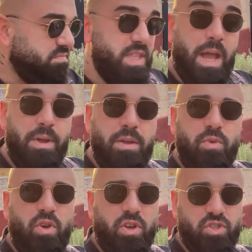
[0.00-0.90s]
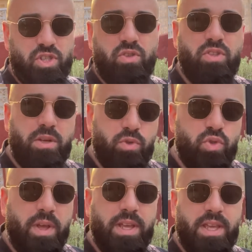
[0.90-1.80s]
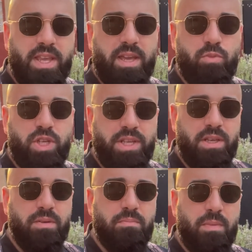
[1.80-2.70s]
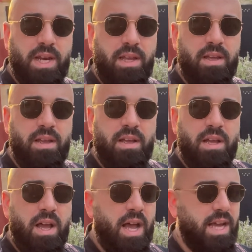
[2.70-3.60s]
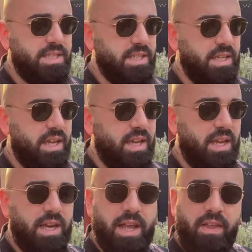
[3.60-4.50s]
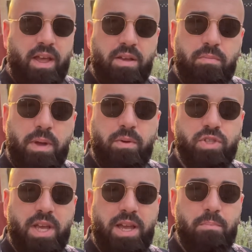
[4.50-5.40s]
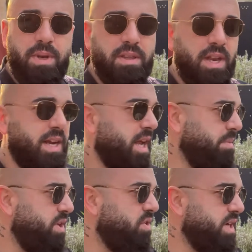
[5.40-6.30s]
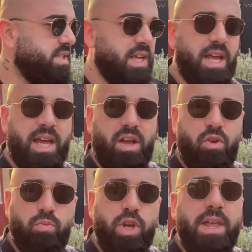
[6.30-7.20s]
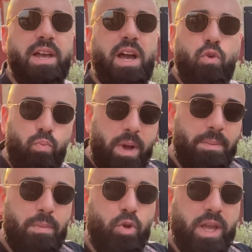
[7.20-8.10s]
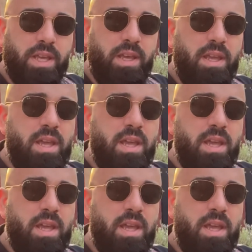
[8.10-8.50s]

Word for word: ya veremos lo que nos encontramos una vez que lleguemos allí, ¿vale? Así que nada, vamos a emprender el camino que estará... Os voy a dejar un mapa por aquí,